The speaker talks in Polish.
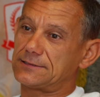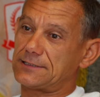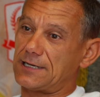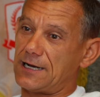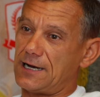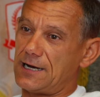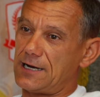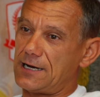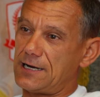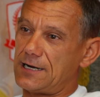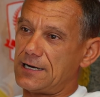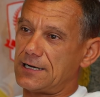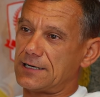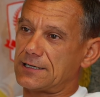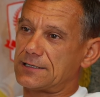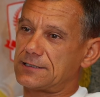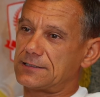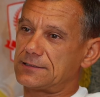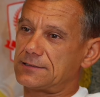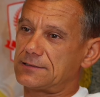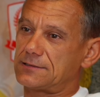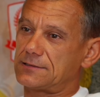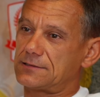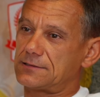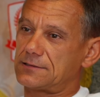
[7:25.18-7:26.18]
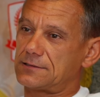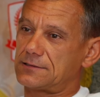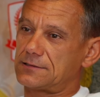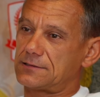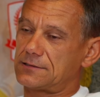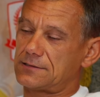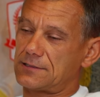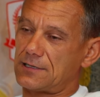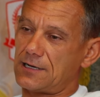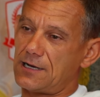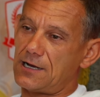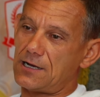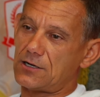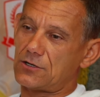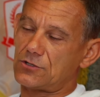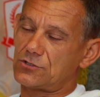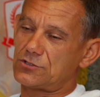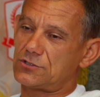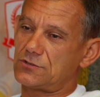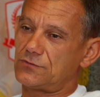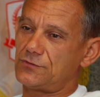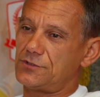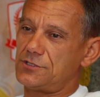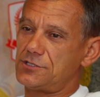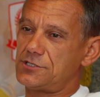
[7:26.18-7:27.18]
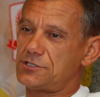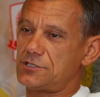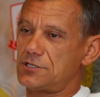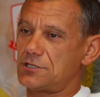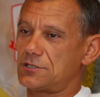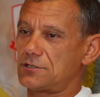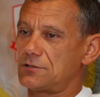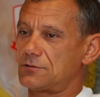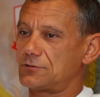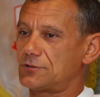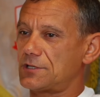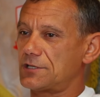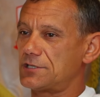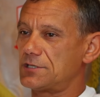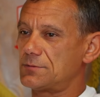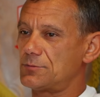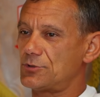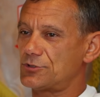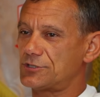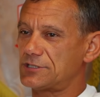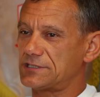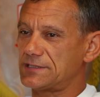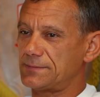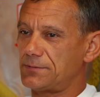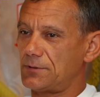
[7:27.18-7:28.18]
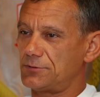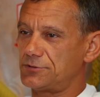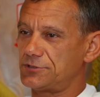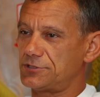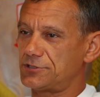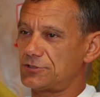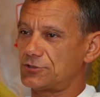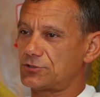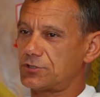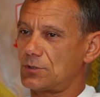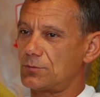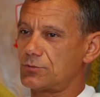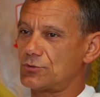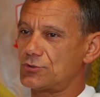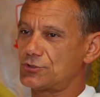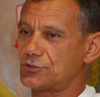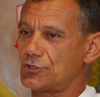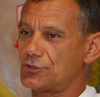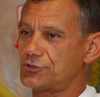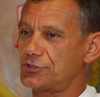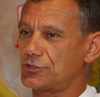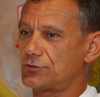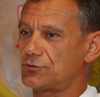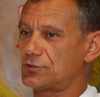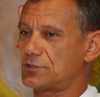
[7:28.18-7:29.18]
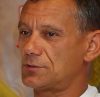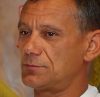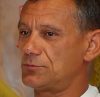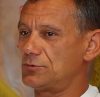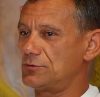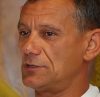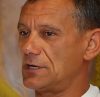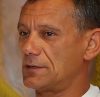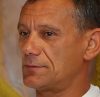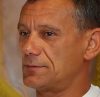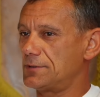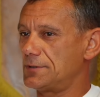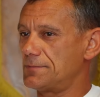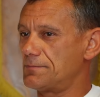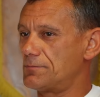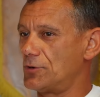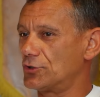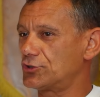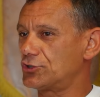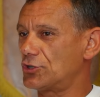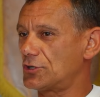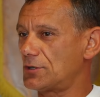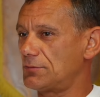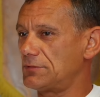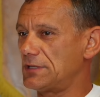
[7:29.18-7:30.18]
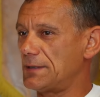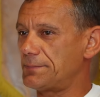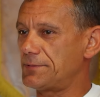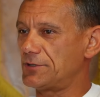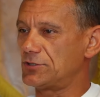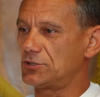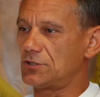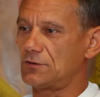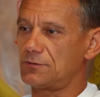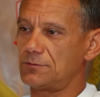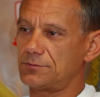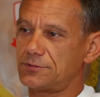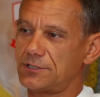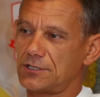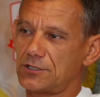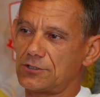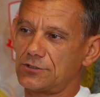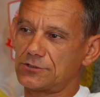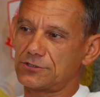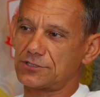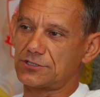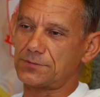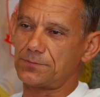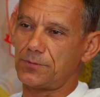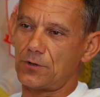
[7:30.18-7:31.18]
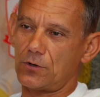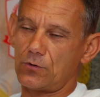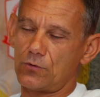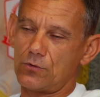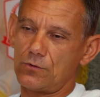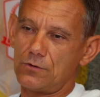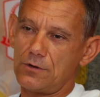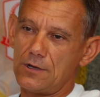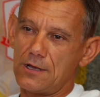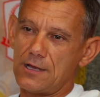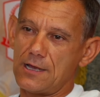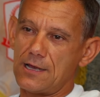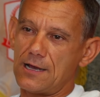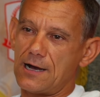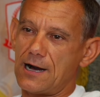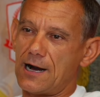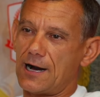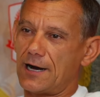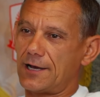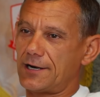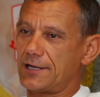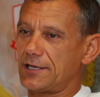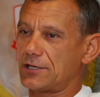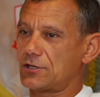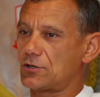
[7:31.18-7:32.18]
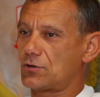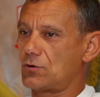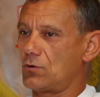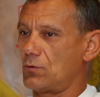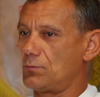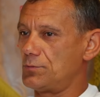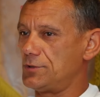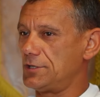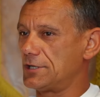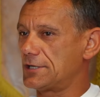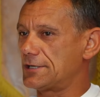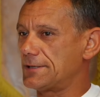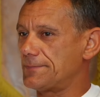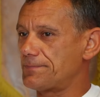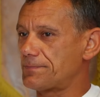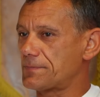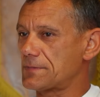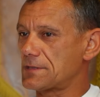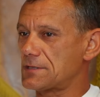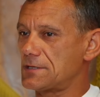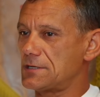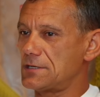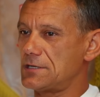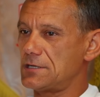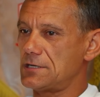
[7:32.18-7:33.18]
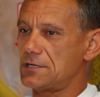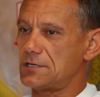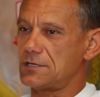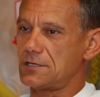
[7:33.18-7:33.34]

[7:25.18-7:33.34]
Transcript: później tak, zrobili seniorskie e, Tak, oczywiście. No tutaj nie można zapomnieć o Tomku Rząsie, który był jakby motorem napędowym tego zespołu. Arek Kubik, mm,